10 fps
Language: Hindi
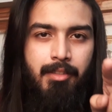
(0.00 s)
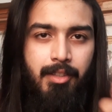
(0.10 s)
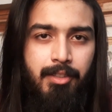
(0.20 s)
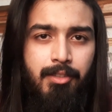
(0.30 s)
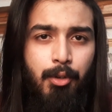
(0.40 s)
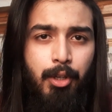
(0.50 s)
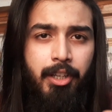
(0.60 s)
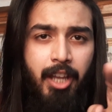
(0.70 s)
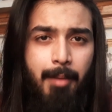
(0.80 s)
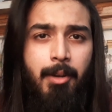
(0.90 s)
दिस इज नॉट अ
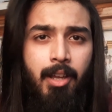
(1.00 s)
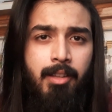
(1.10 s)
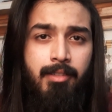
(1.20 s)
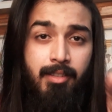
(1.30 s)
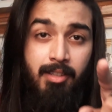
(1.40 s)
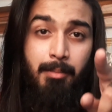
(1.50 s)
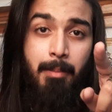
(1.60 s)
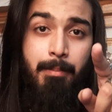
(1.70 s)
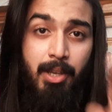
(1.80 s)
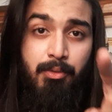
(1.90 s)
कैमरा दिस इज माई
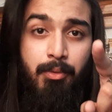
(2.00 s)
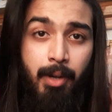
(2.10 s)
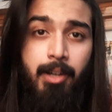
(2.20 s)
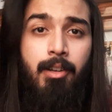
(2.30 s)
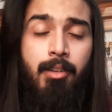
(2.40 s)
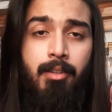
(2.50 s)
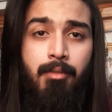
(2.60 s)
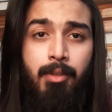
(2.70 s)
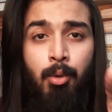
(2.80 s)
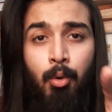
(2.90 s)
बेस्ट फ्रेंड
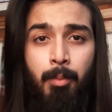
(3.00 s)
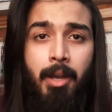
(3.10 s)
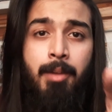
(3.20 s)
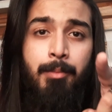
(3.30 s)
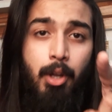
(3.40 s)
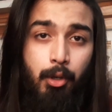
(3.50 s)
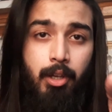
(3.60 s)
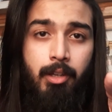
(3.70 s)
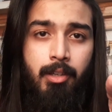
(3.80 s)
विद whom आई एम टॉकिंग